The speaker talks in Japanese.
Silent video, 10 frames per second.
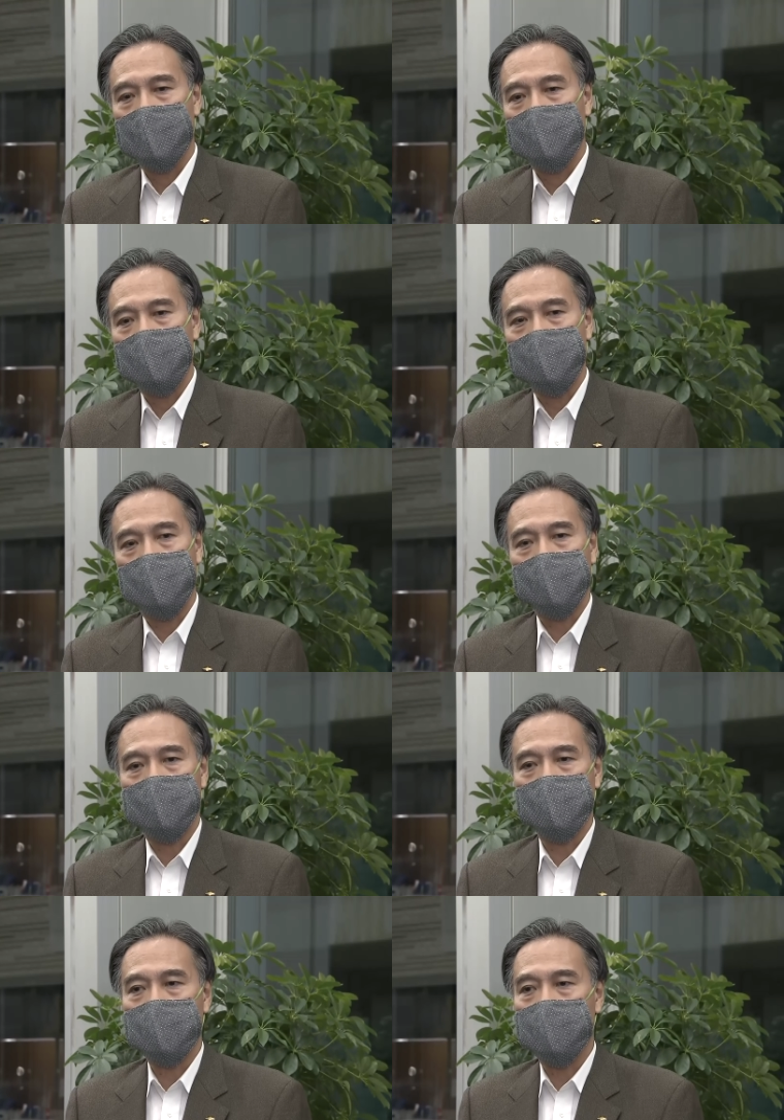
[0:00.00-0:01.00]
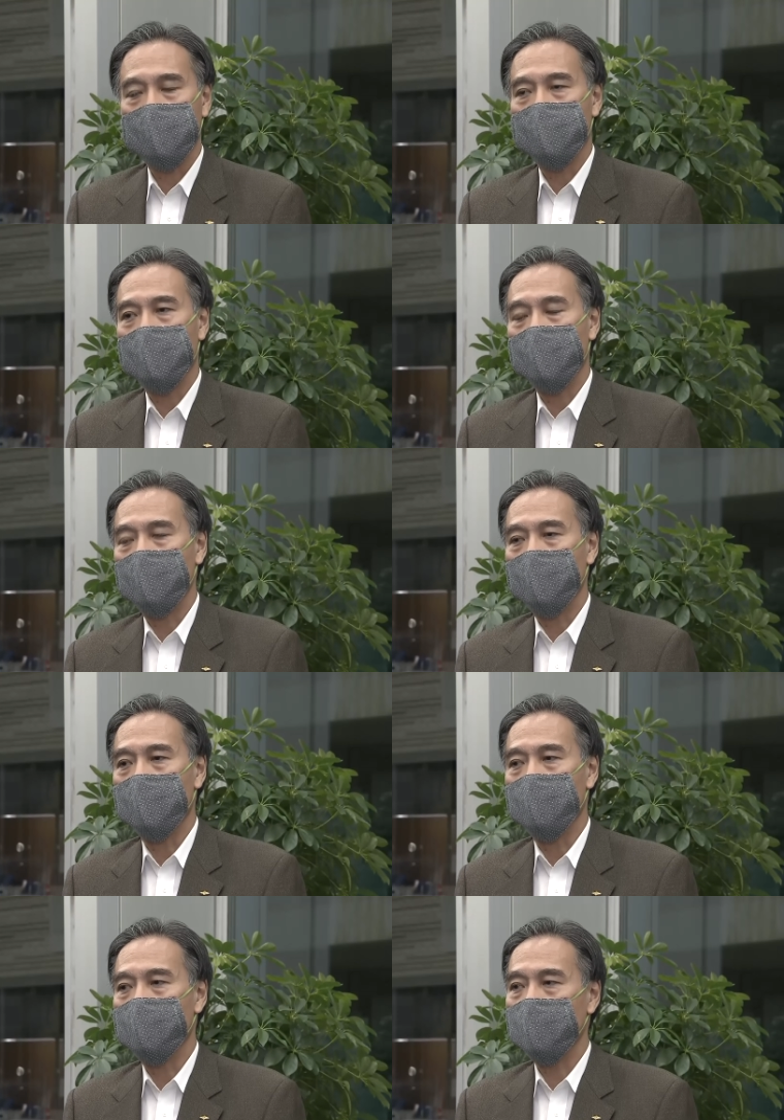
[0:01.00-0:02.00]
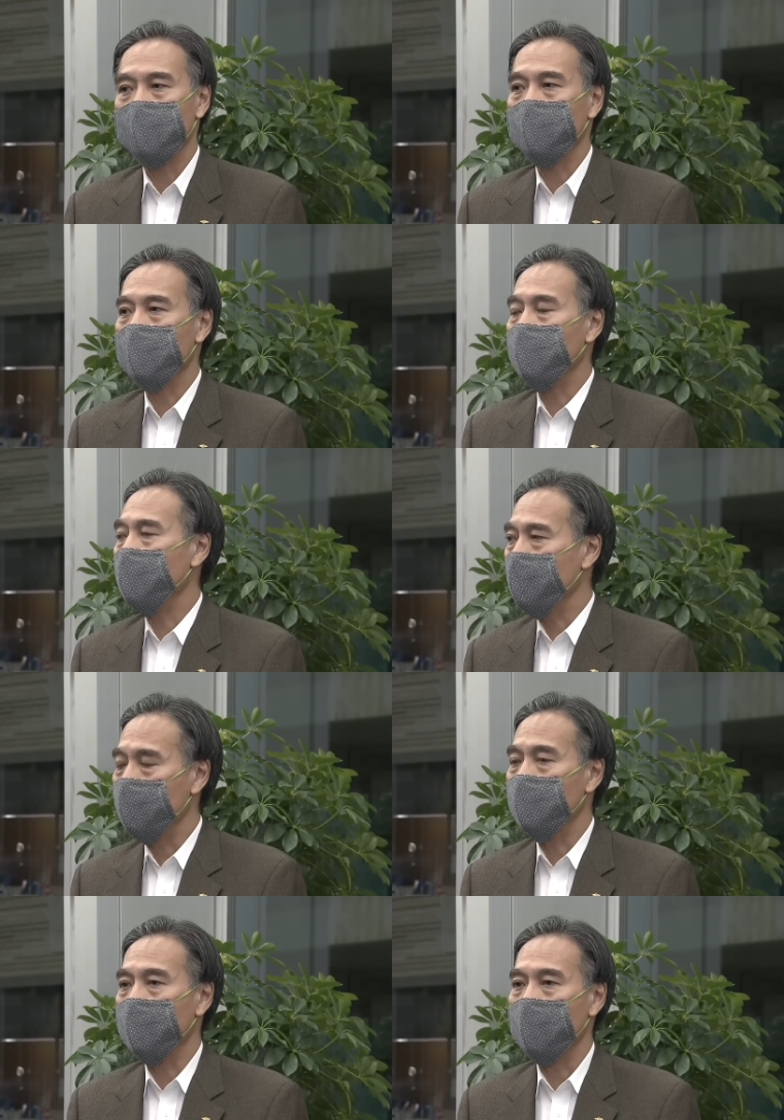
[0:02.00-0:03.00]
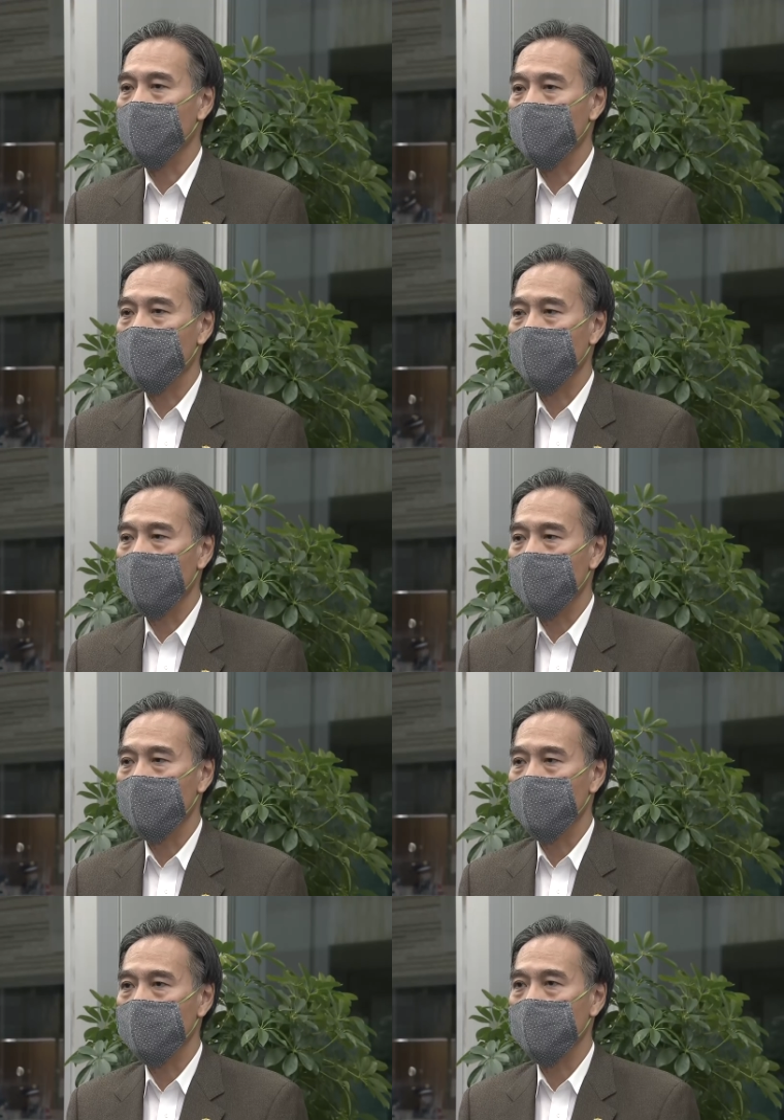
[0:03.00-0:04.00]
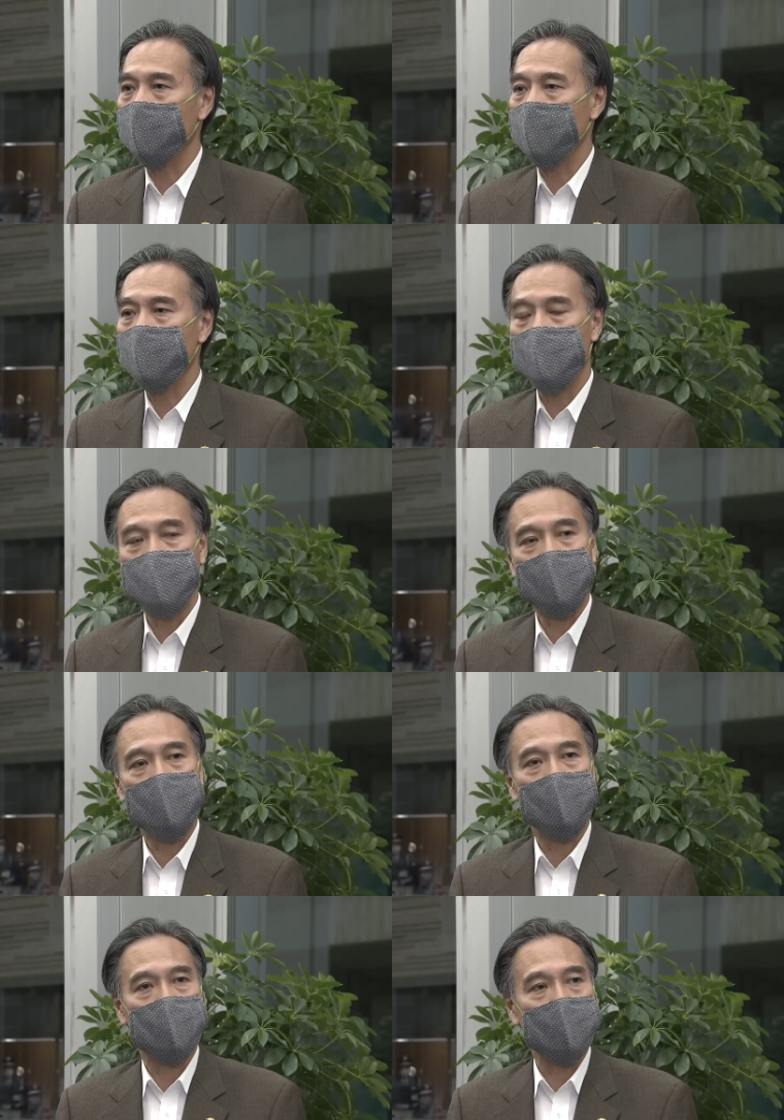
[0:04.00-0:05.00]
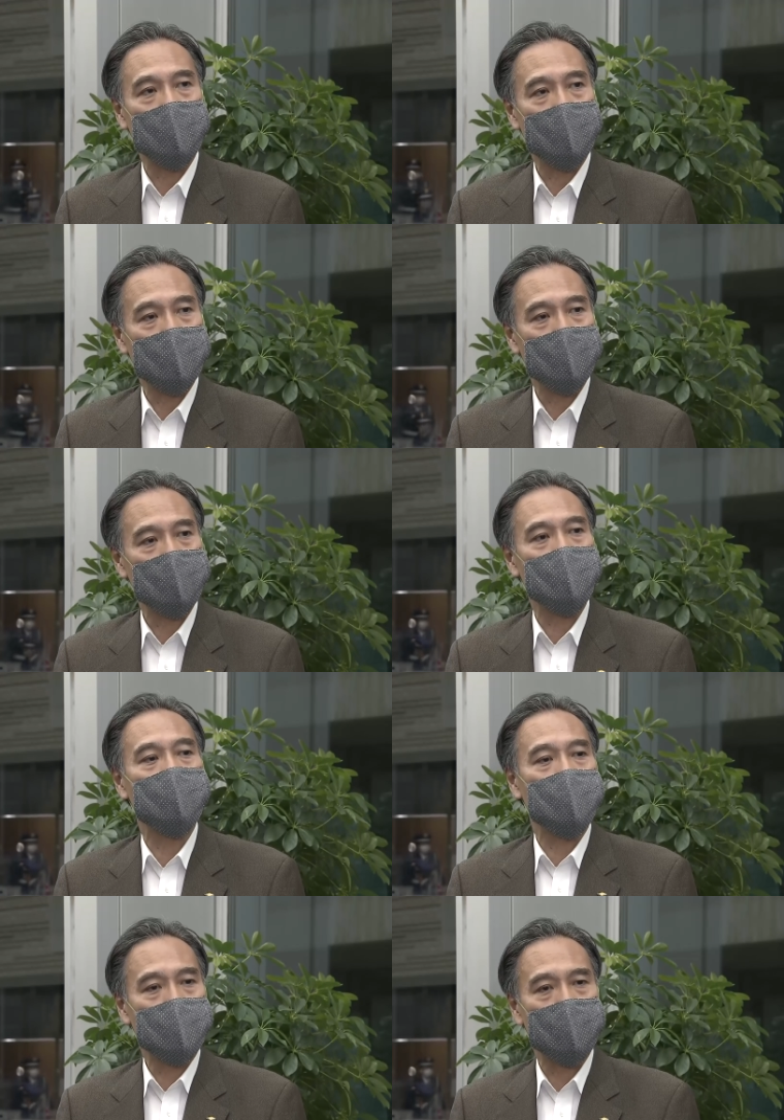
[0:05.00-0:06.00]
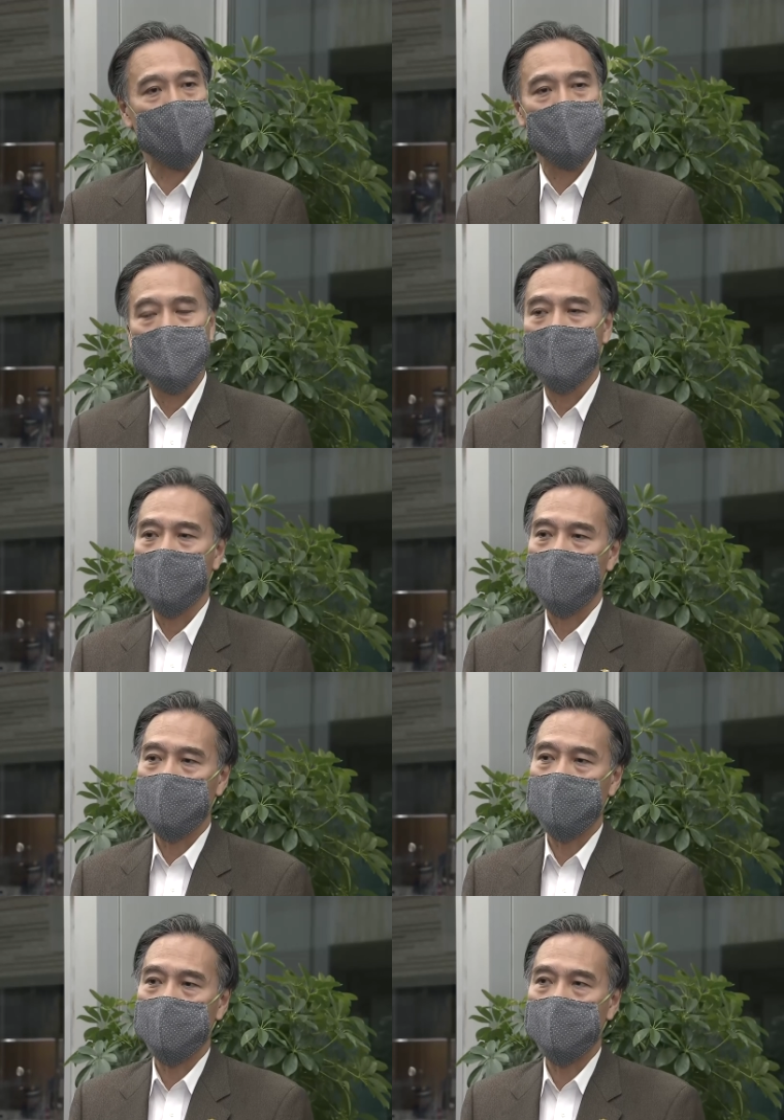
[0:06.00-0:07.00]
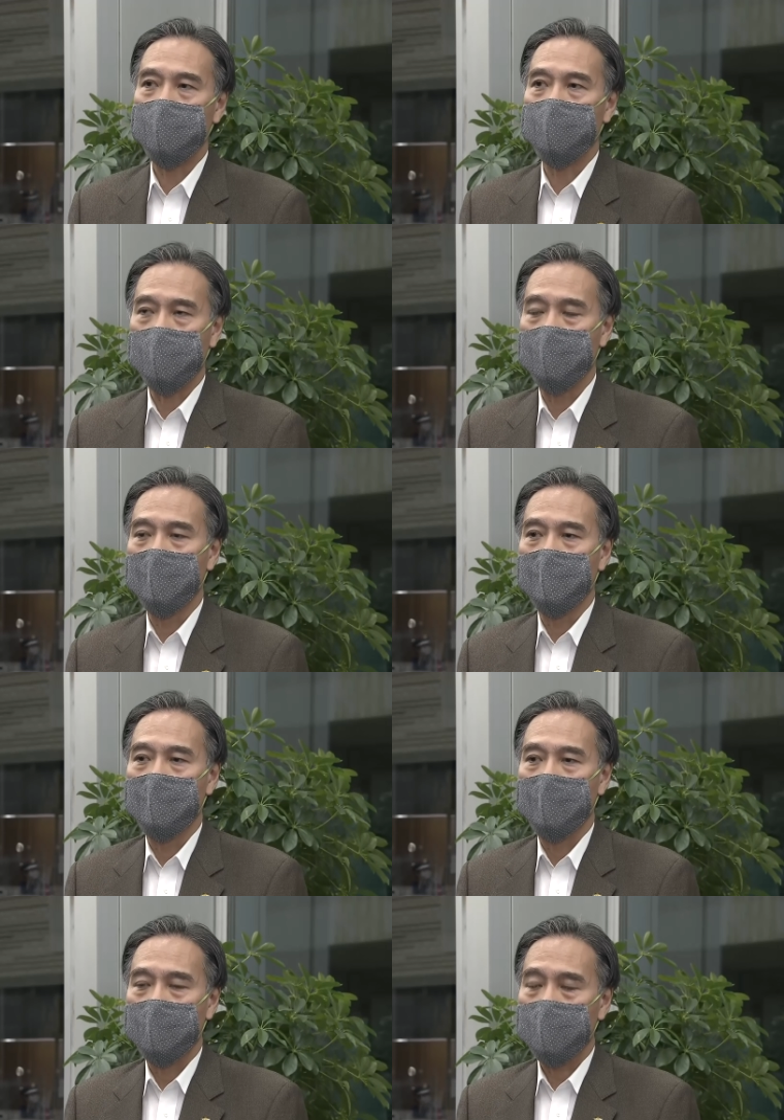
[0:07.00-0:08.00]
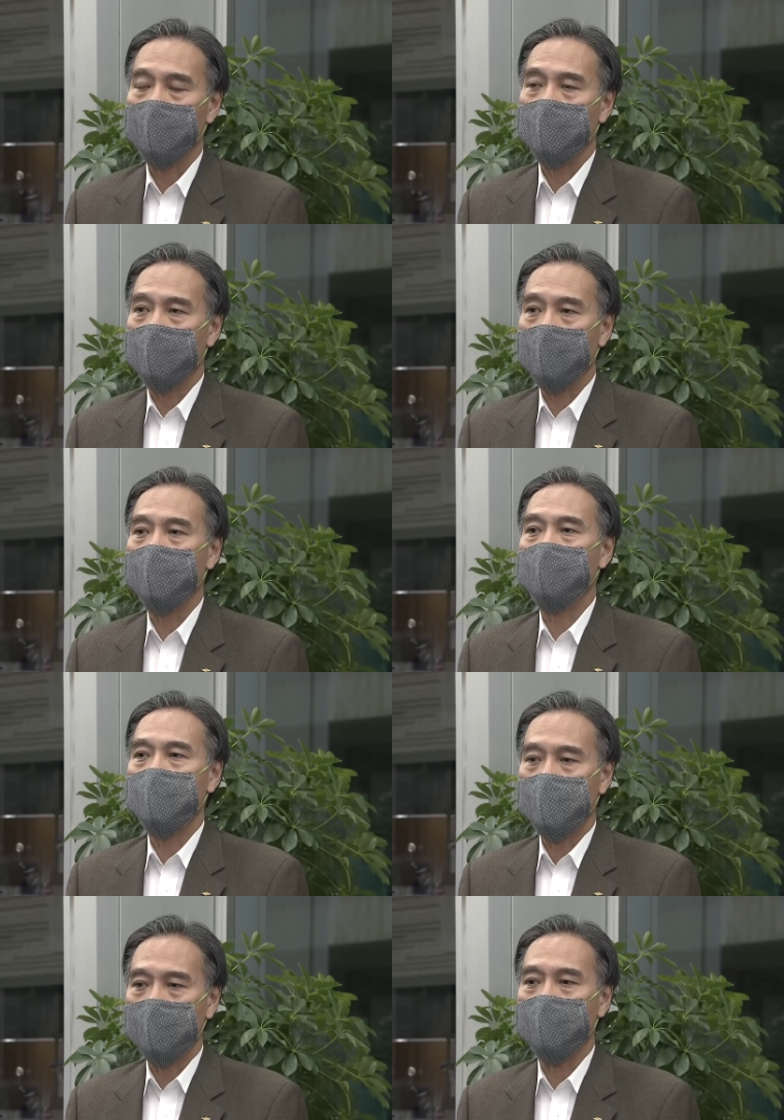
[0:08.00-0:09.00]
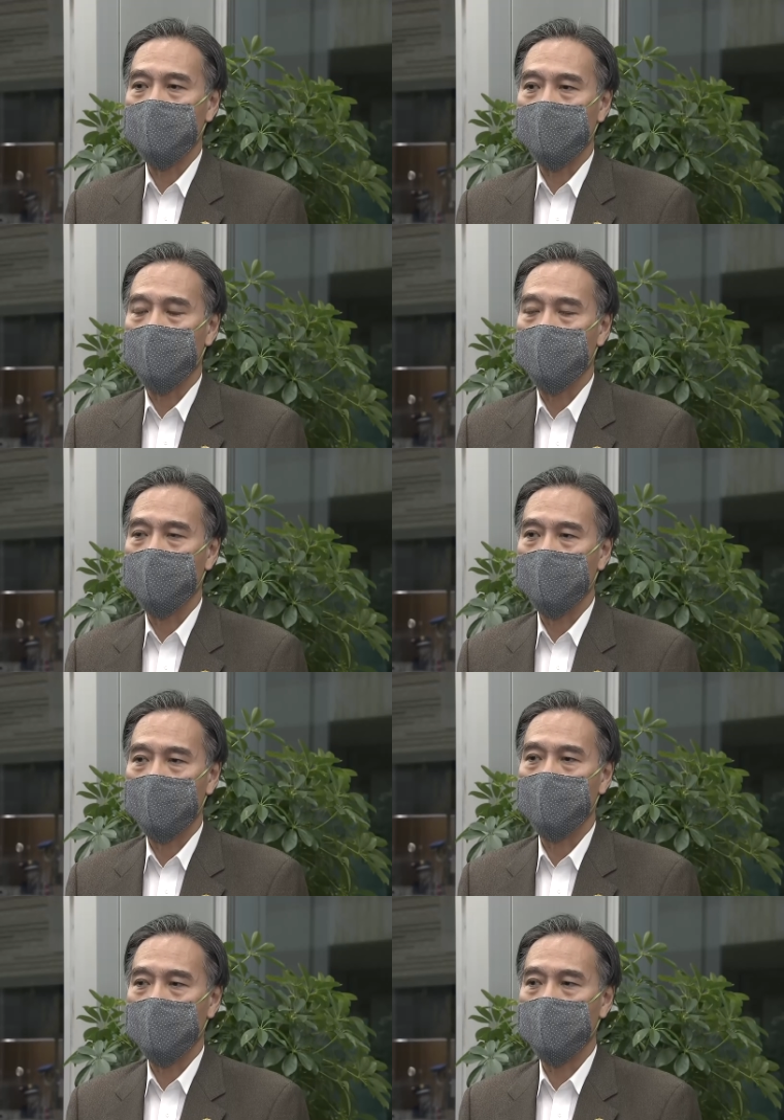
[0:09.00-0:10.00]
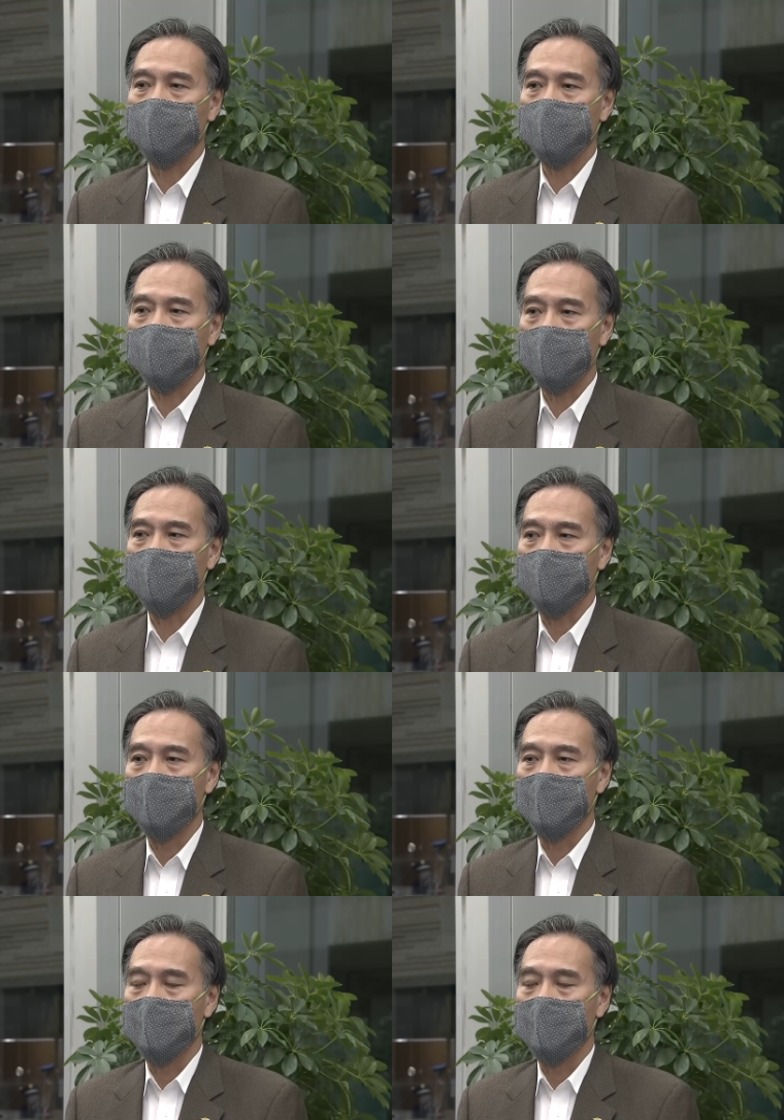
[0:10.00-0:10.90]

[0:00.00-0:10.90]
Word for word: 講じていく場合に、まあ、その期間について、えーまあ、どれぐらいの期間、え取り組んでいくかということについても、えご意見をいただく中でですね、えま県としての、